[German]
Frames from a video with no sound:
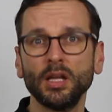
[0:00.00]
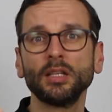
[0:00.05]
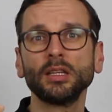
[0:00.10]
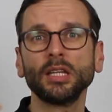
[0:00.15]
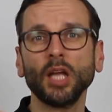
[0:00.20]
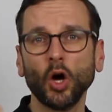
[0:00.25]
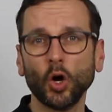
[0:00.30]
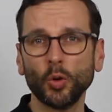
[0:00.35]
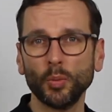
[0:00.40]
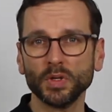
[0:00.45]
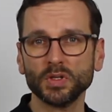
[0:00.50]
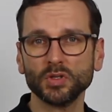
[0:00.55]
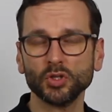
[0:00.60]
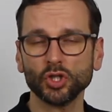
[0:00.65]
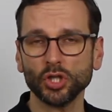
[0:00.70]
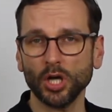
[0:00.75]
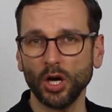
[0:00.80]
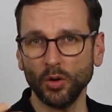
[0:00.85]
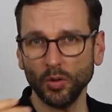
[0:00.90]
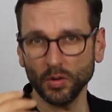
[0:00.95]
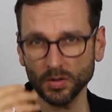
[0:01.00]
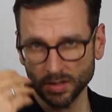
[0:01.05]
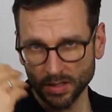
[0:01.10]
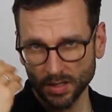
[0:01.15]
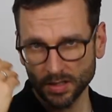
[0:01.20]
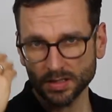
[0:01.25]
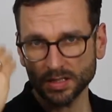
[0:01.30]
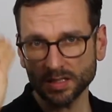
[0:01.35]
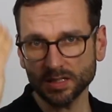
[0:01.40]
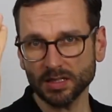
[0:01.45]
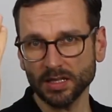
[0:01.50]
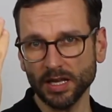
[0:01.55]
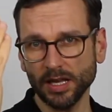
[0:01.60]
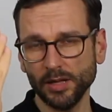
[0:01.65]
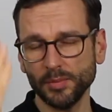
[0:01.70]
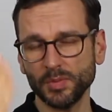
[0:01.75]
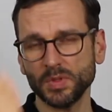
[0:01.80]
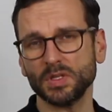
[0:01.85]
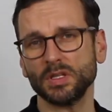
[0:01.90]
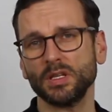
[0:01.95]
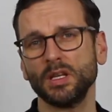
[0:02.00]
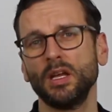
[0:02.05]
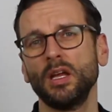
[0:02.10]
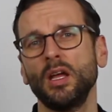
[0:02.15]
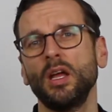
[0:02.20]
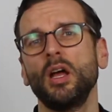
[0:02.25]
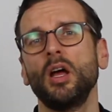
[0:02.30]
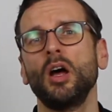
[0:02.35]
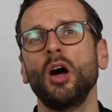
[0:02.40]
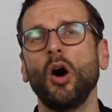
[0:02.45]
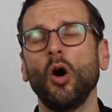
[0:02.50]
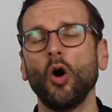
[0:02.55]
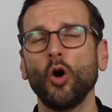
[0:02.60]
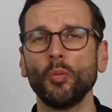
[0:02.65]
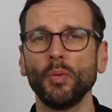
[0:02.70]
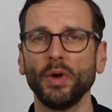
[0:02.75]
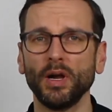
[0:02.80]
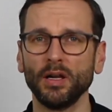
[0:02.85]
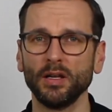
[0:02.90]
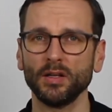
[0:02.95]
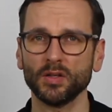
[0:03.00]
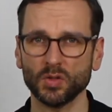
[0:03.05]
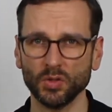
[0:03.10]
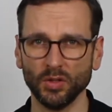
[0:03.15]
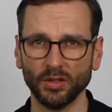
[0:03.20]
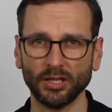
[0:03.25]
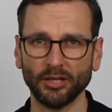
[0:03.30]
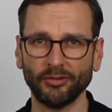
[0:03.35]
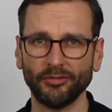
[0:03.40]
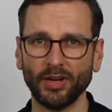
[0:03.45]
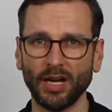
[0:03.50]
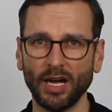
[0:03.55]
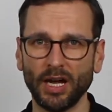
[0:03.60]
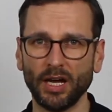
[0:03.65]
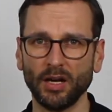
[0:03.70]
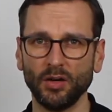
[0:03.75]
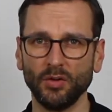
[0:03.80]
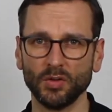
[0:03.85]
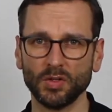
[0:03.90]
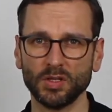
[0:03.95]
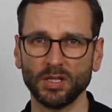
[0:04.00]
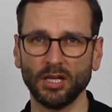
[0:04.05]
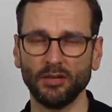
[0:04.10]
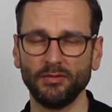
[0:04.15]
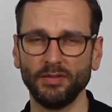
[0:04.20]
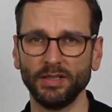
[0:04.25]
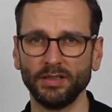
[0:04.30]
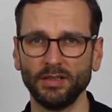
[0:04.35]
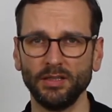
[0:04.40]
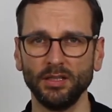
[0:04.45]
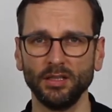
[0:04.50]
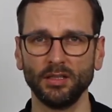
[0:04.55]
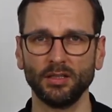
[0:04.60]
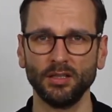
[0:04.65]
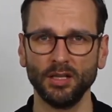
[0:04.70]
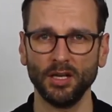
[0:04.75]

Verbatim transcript: da auch mal zu schauen, sich selbst auch mal zu hinterfragen und zu reflektieren,